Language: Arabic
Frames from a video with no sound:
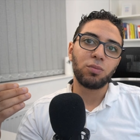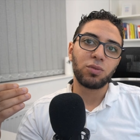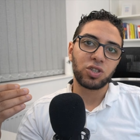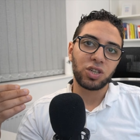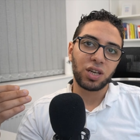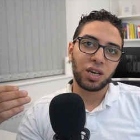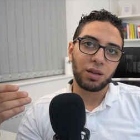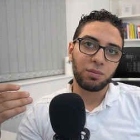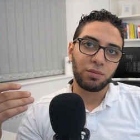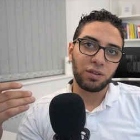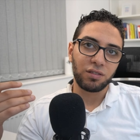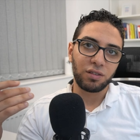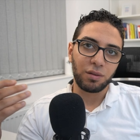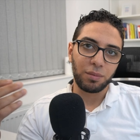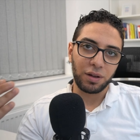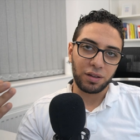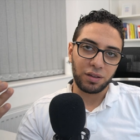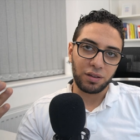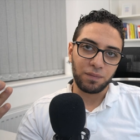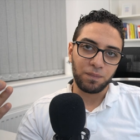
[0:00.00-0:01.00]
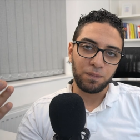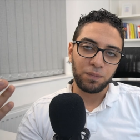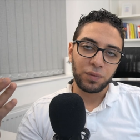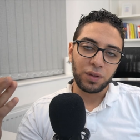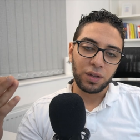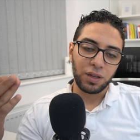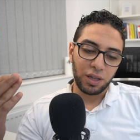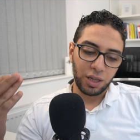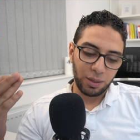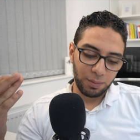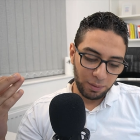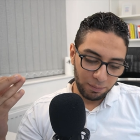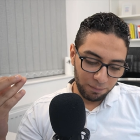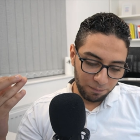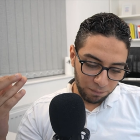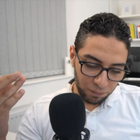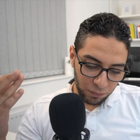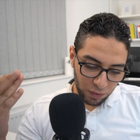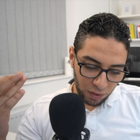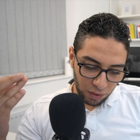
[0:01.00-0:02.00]
المشاكل اللي بتحصل بعدين
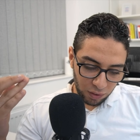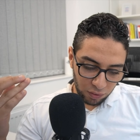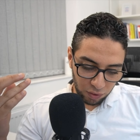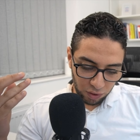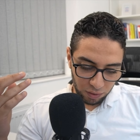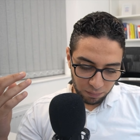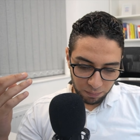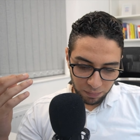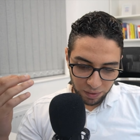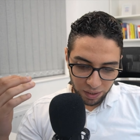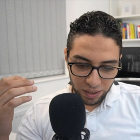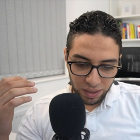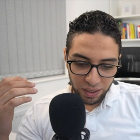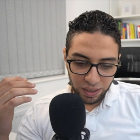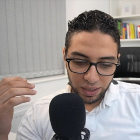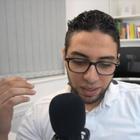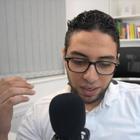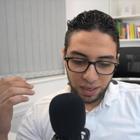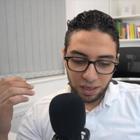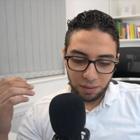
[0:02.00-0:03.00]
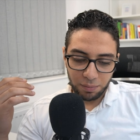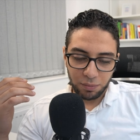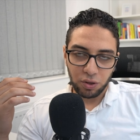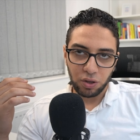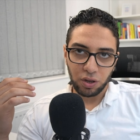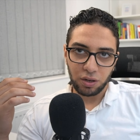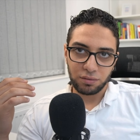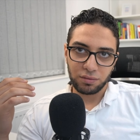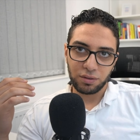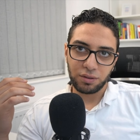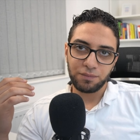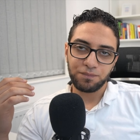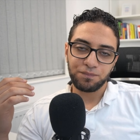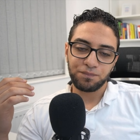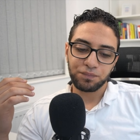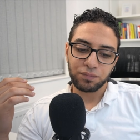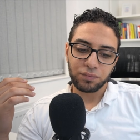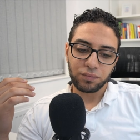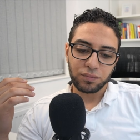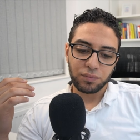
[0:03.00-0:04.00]
تمام طيب احنا هنتكلم النهارده
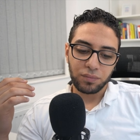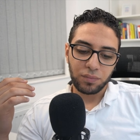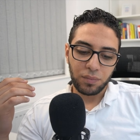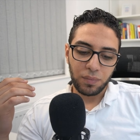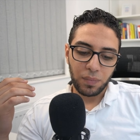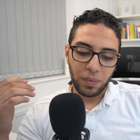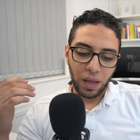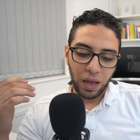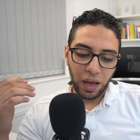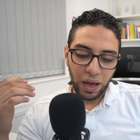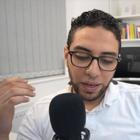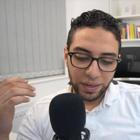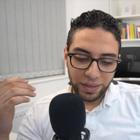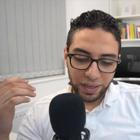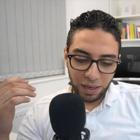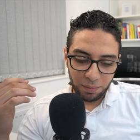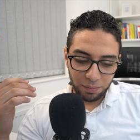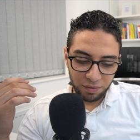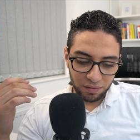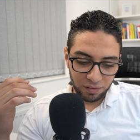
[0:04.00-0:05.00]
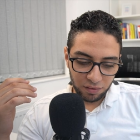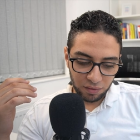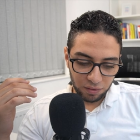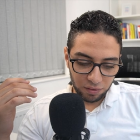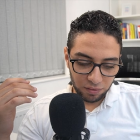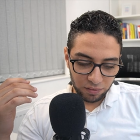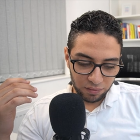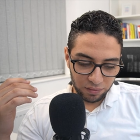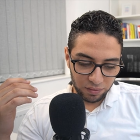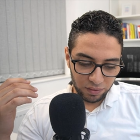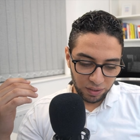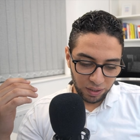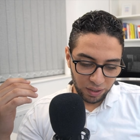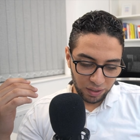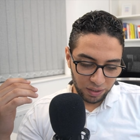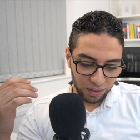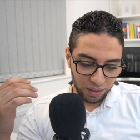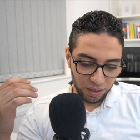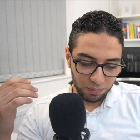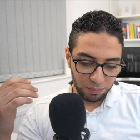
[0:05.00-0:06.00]
عن خمس نقاط
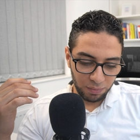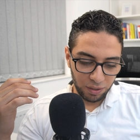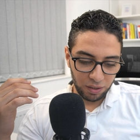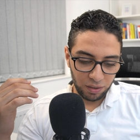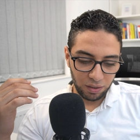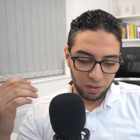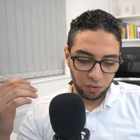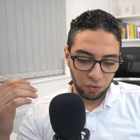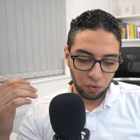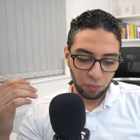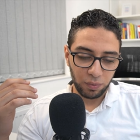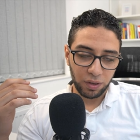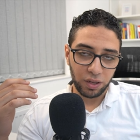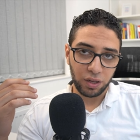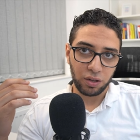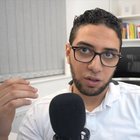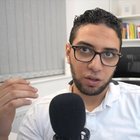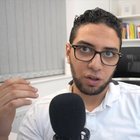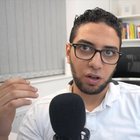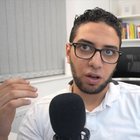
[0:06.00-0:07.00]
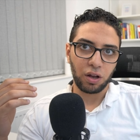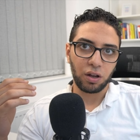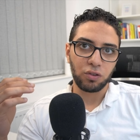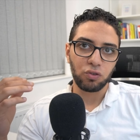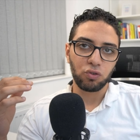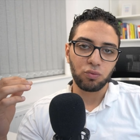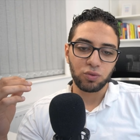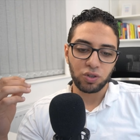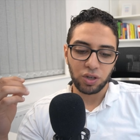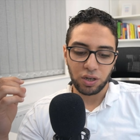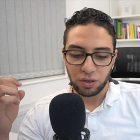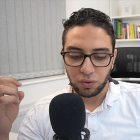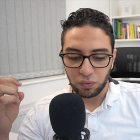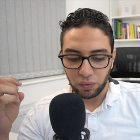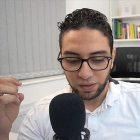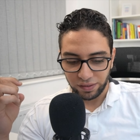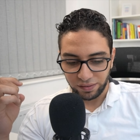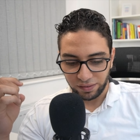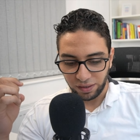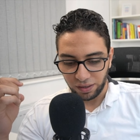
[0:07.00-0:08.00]
يعني نامل ان هم احنا نخطيهم بشكل
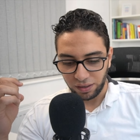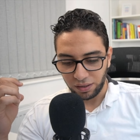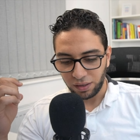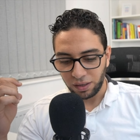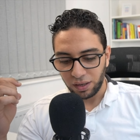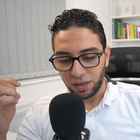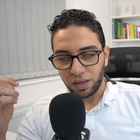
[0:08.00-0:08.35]
كويس يعني